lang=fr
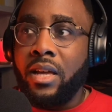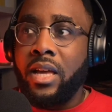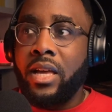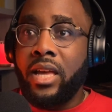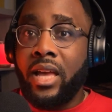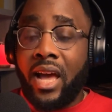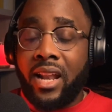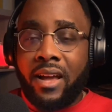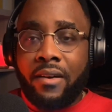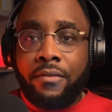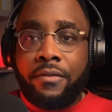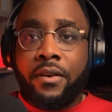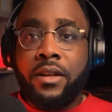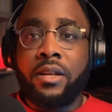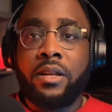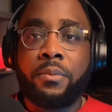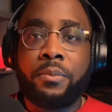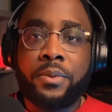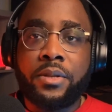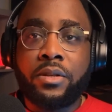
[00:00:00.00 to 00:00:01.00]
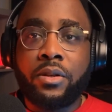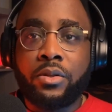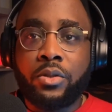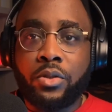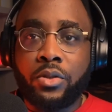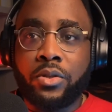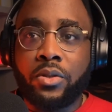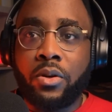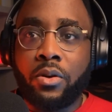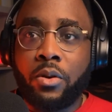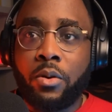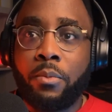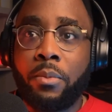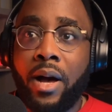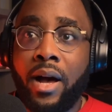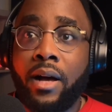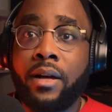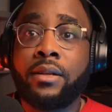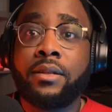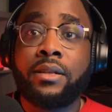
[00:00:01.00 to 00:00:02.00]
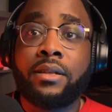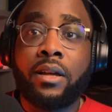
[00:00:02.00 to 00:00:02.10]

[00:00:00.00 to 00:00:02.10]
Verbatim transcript: Et à la fin de l'épisode, tu sens que bah,